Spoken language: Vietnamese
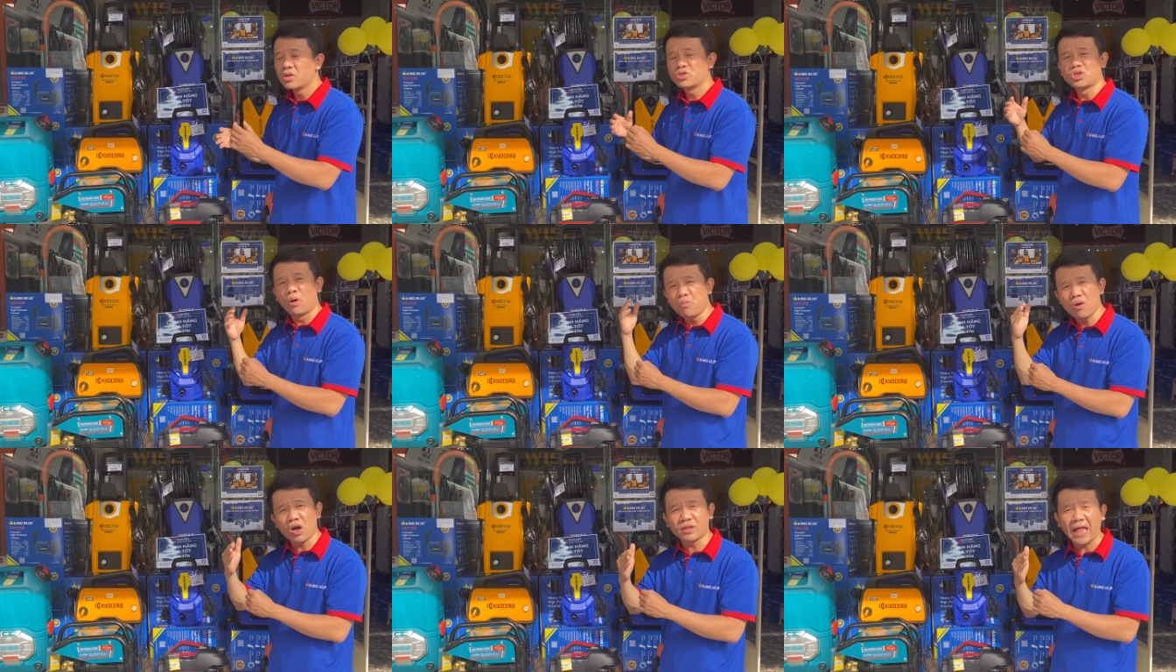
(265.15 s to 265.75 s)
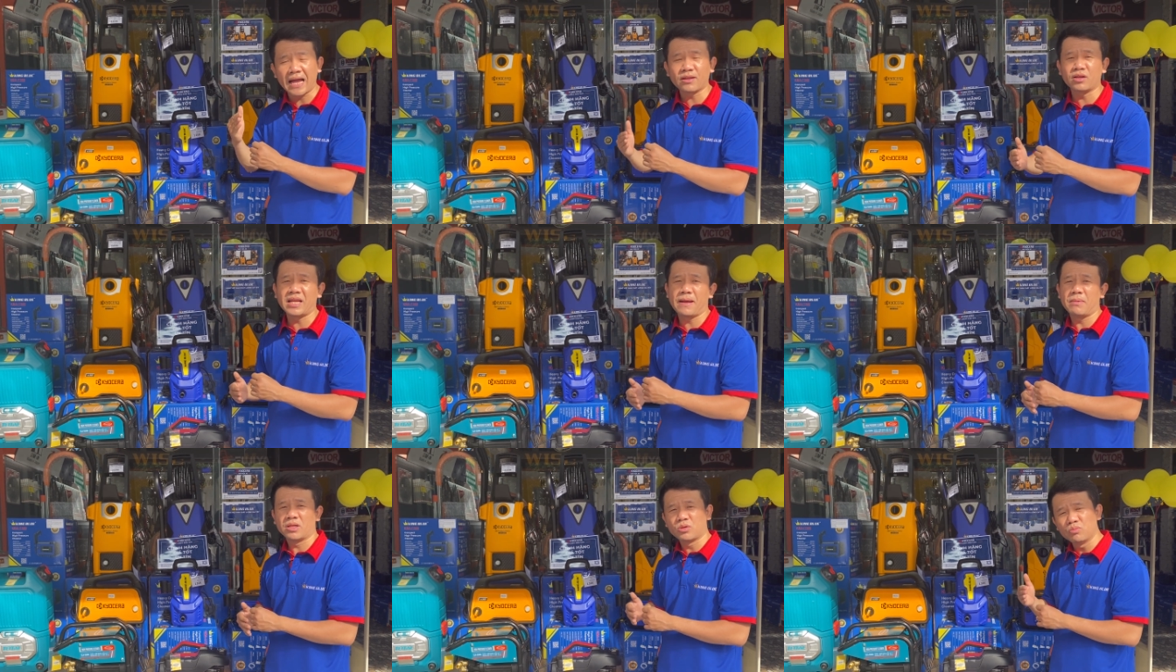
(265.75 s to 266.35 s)
súng họ tặng cho anh
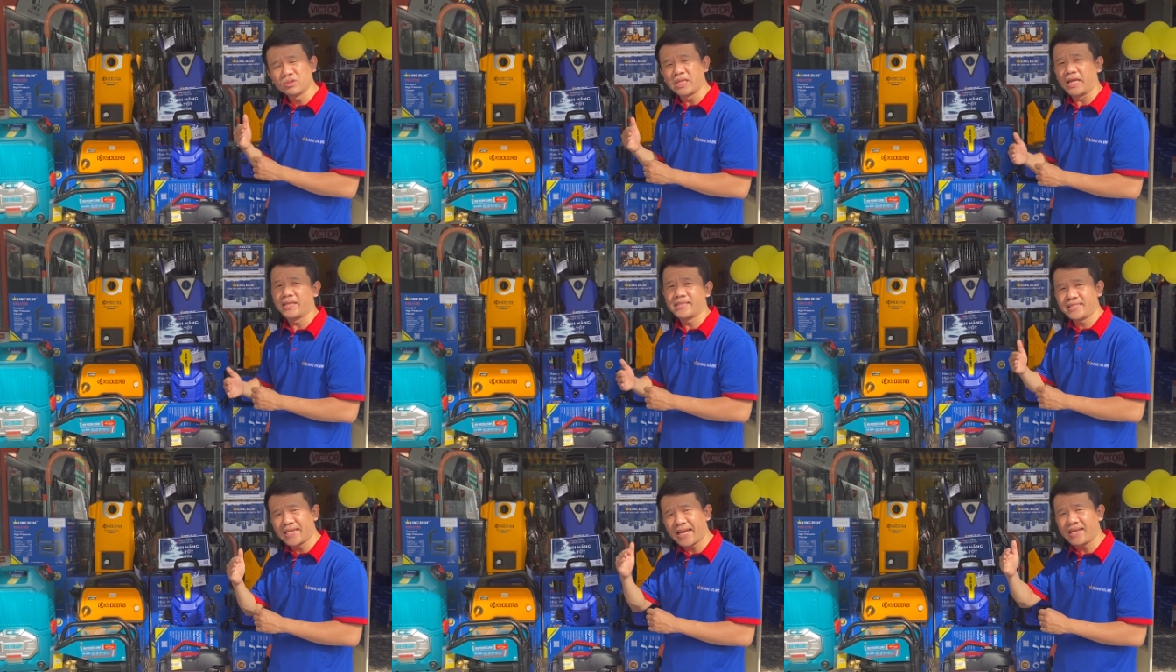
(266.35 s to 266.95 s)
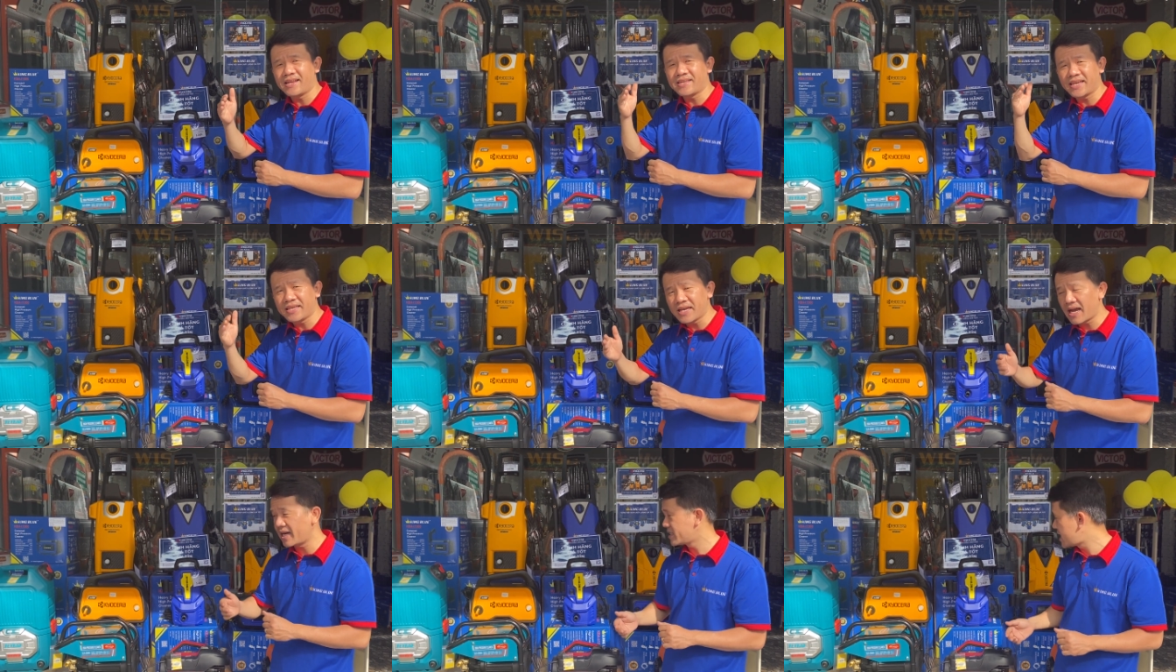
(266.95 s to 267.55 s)
em là súng xịn dây là dây
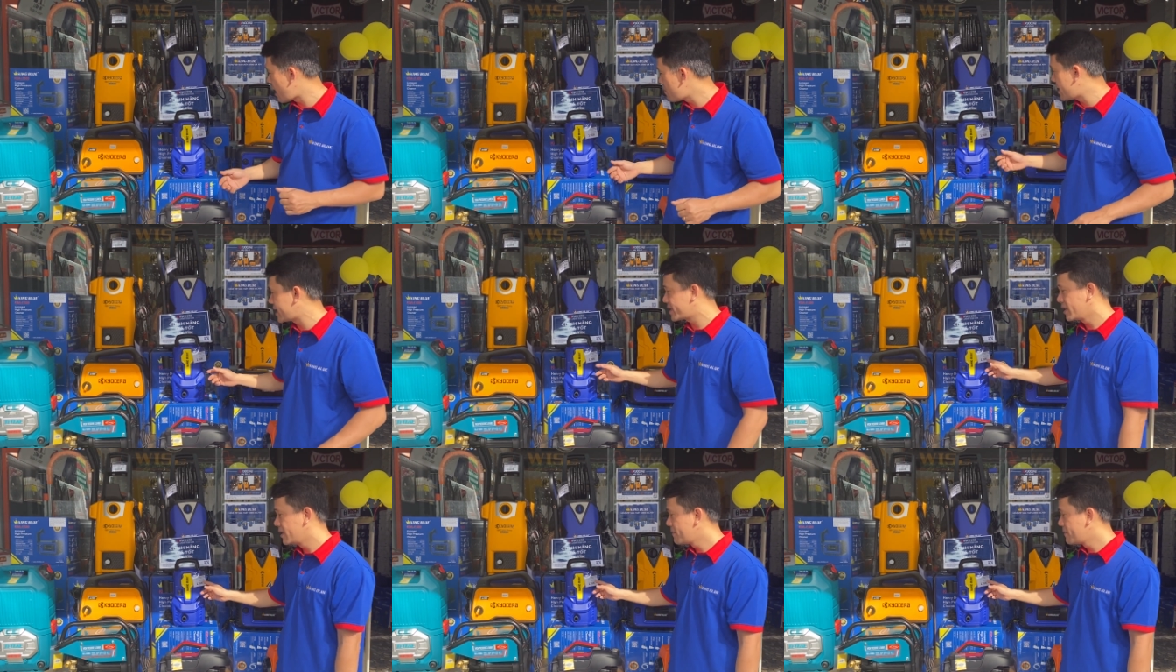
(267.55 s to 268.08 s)
dài 6 mét